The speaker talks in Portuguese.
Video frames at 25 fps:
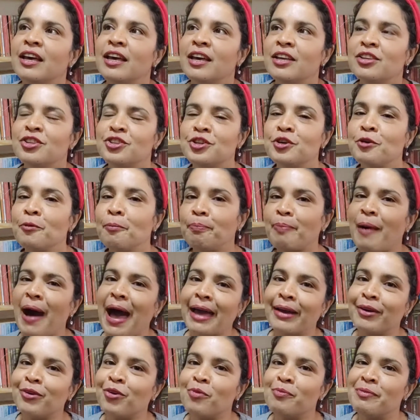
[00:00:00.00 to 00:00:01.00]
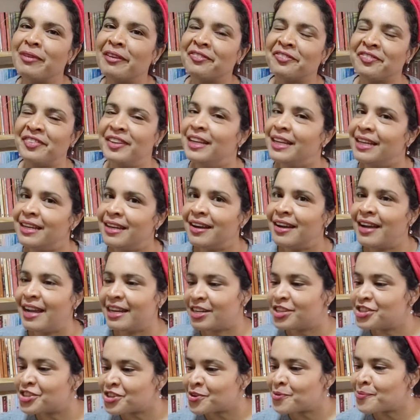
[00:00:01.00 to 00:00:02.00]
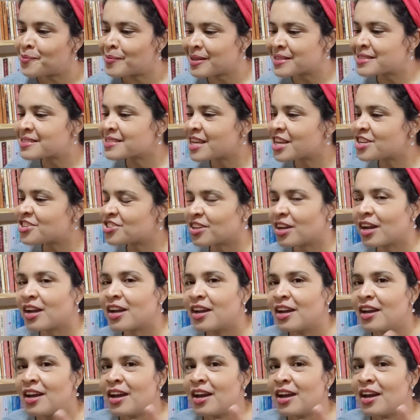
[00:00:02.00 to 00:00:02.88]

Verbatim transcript: Tinha um pai com uma filha, ele tinha uma cesta